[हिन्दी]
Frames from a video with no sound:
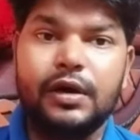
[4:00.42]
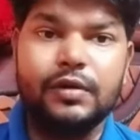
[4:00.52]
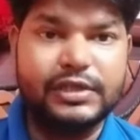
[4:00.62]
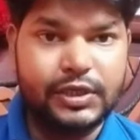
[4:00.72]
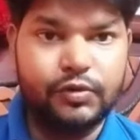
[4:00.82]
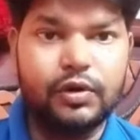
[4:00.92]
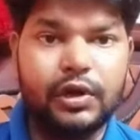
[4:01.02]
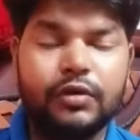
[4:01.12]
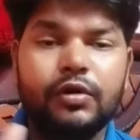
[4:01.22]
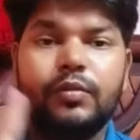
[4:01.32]
और वैसे
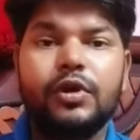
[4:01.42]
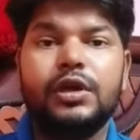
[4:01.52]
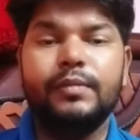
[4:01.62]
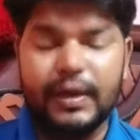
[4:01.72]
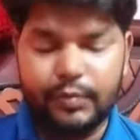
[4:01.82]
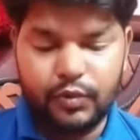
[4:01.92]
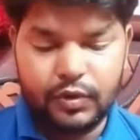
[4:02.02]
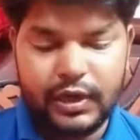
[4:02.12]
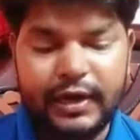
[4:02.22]
गूगल क्रोम ब्राउजर में आप लोग